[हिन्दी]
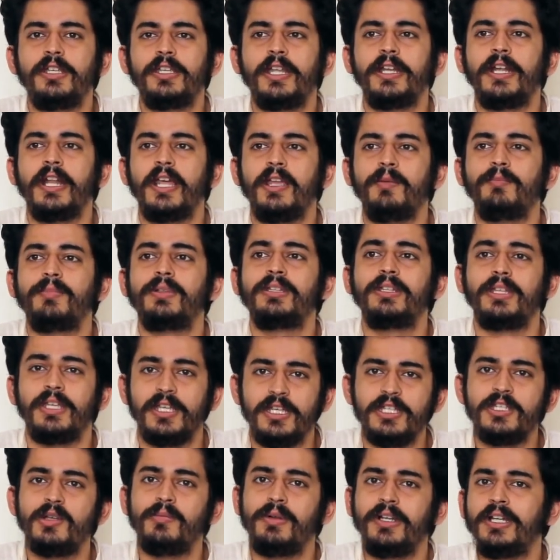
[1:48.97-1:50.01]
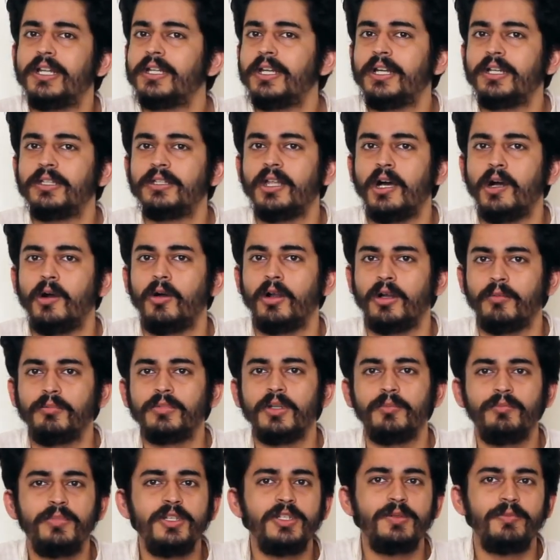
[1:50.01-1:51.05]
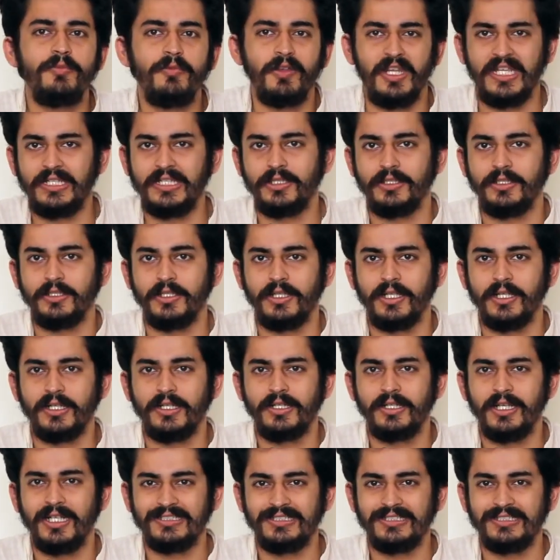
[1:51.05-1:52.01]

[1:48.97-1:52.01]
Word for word: के टाइम पे थे जब इंटरनेट था और हम तब भी फेंकते थे यार